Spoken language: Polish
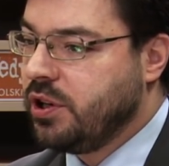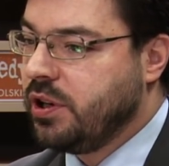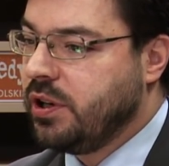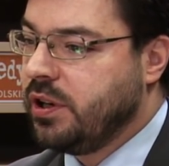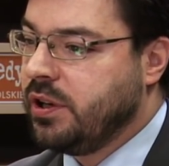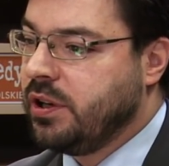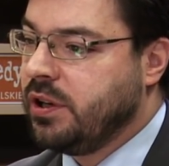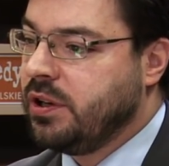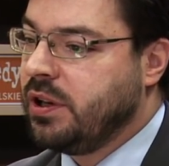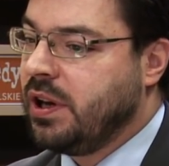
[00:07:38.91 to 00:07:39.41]
E,
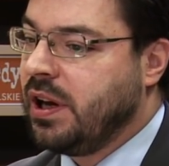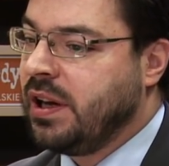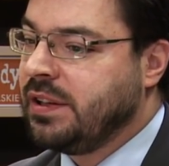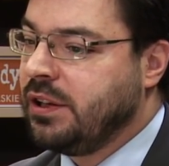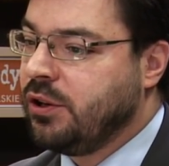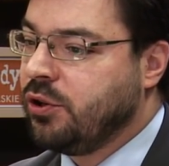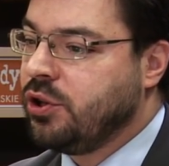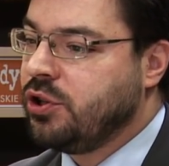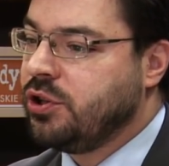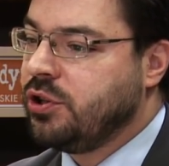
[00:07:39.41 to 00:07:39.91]

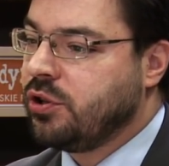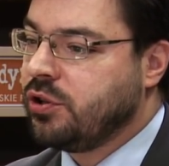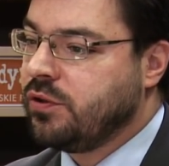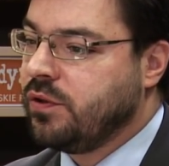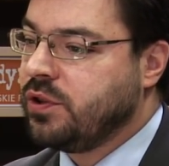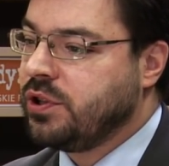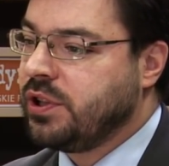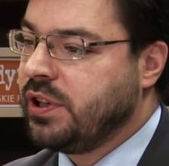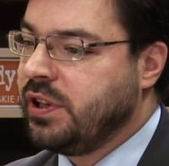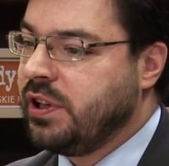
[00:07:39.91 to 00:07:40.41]
analogiczne
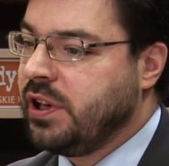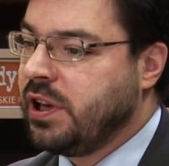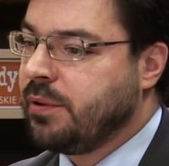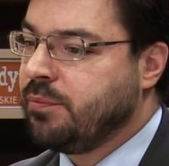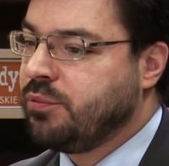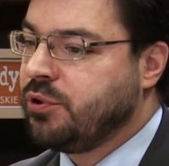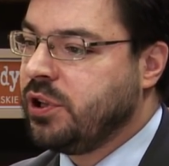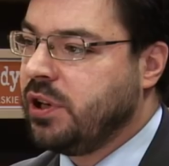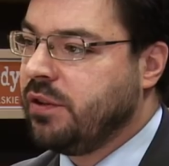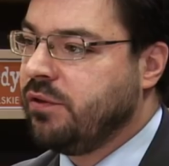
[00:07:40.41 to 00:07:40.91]
rozwiązanie
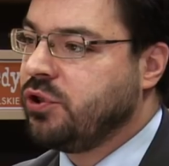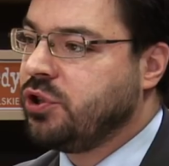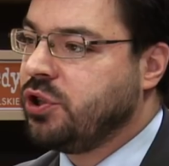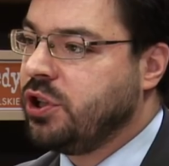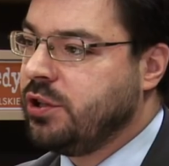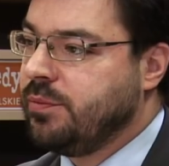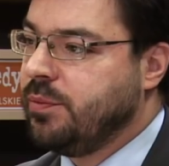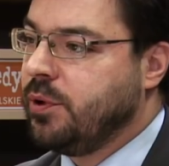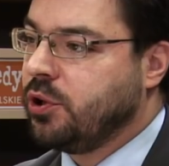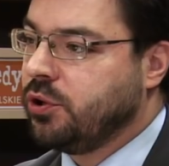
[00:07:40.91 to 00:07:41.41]
jak przy
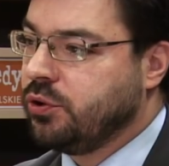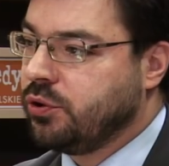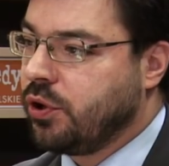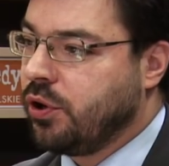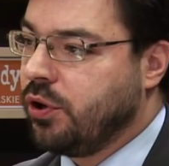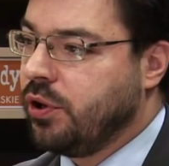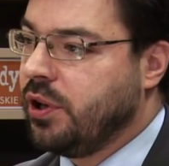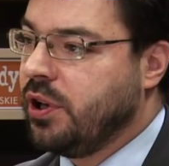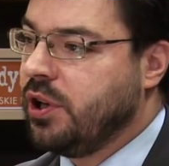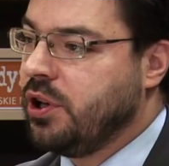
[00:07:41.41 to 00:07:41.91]
Najwyższej Izbie
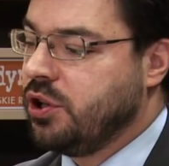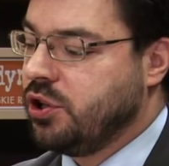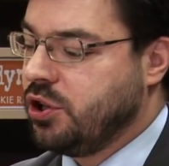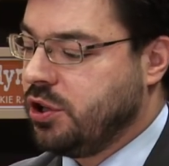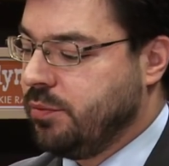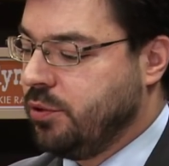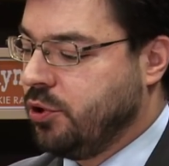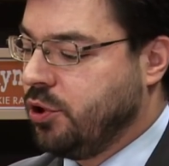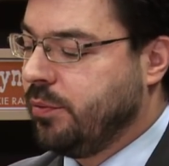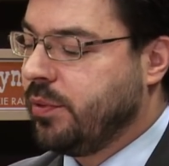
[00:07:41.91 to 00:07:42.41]
Kontroli,
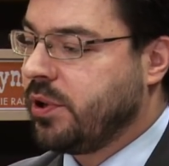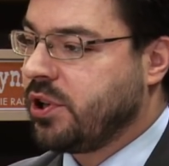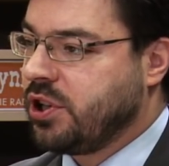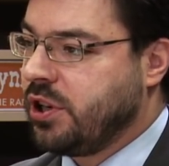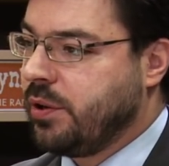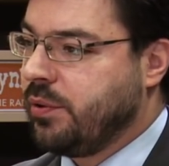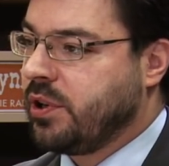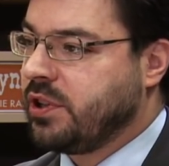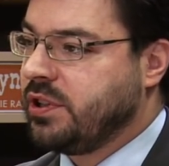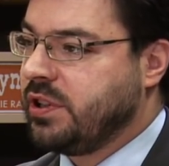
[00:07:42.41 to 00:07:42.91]
żeby to
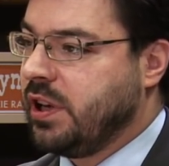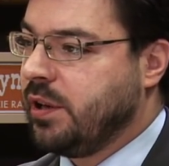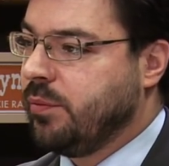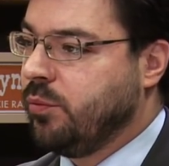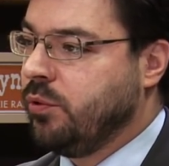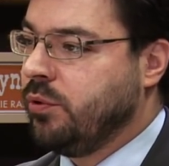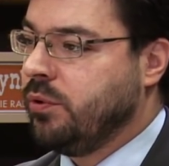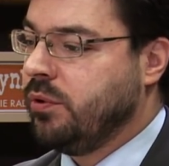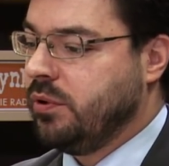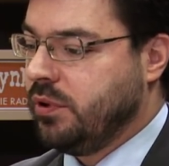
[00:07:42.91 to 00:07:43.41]
marszałek
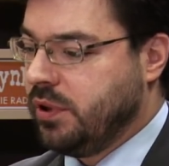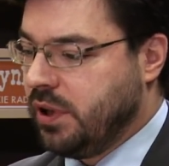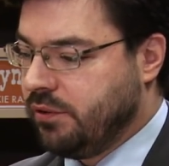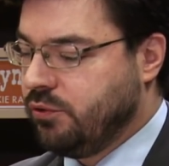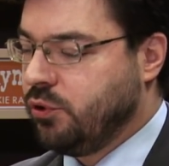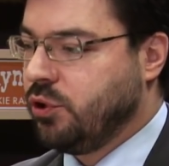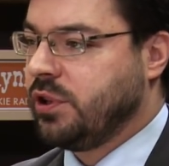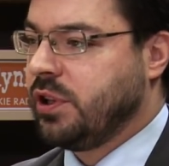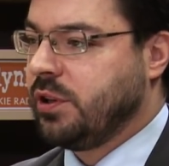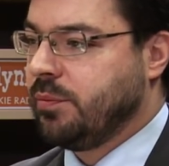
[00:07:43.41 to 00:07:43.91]
Sejmu na
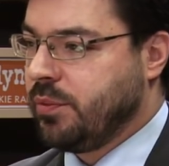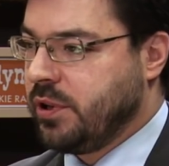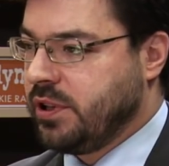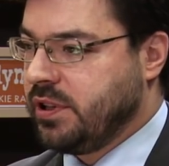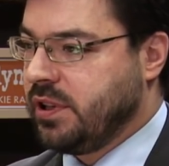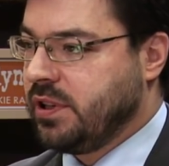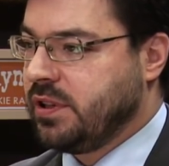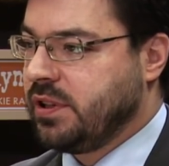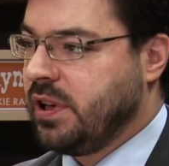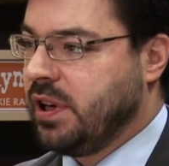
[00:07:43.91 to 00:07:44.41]
wniosek
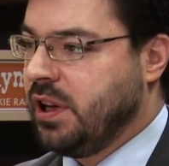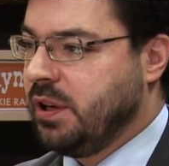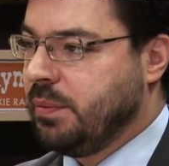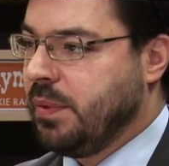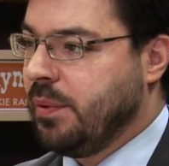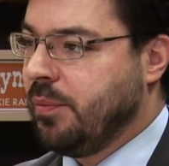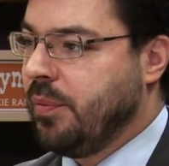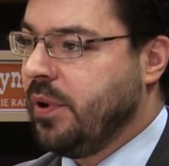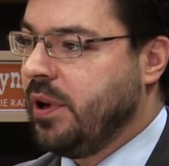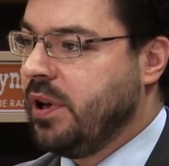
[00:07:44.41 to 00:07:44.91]
prezesa
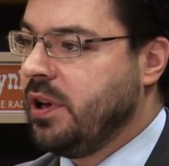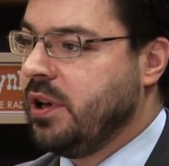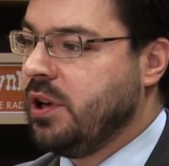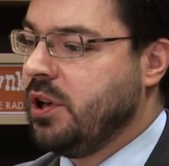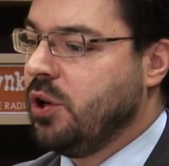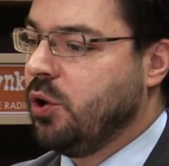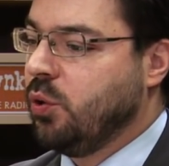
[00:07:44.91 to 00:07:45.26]
NBP